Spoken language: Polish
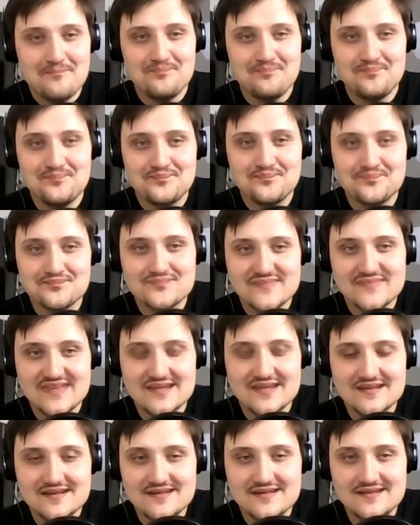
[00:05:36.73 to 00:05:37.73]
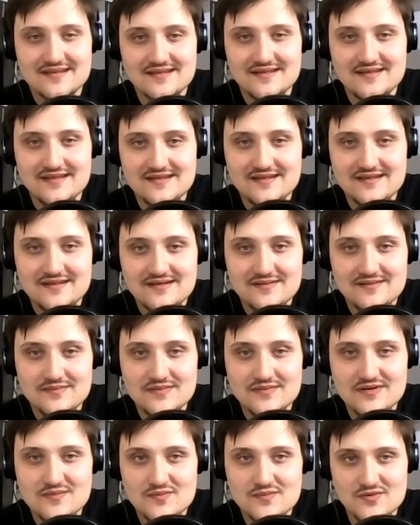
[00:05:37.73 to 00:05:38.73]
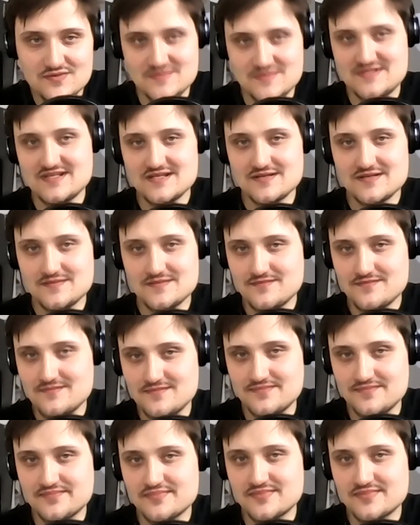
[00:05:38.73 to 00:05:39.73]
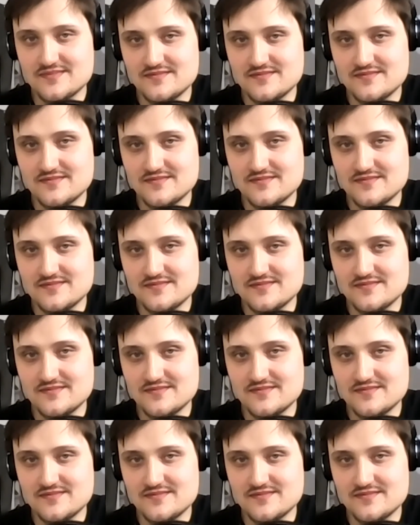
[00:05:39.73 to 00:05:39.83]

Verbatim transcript: Mm, I moim zdaniem